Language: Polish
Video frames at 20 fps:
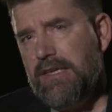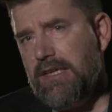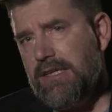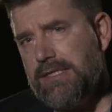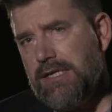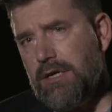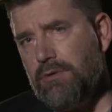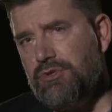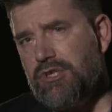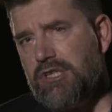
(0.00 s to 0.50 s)

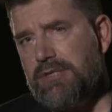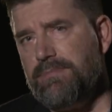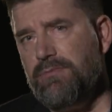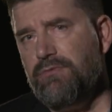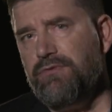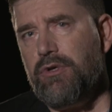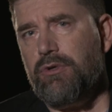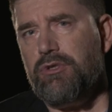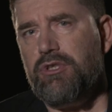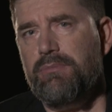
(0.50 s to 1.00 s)
Ja cały czas
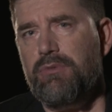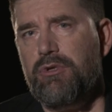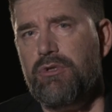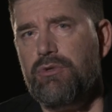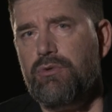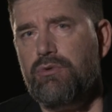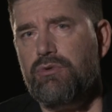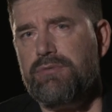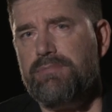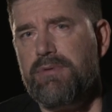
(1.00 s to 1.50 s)
mówię o tym
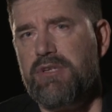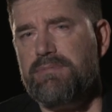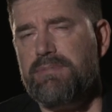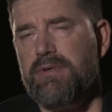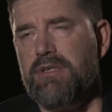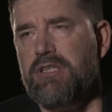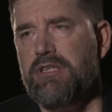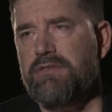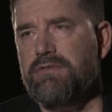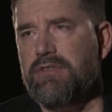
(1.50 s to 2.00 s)
rynku z
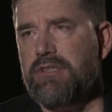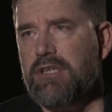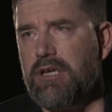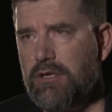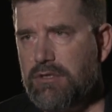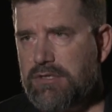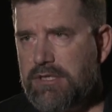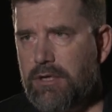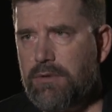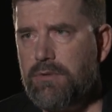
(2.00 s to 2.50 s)
perspektywy
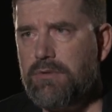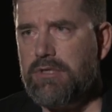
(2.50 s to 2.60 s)
tego,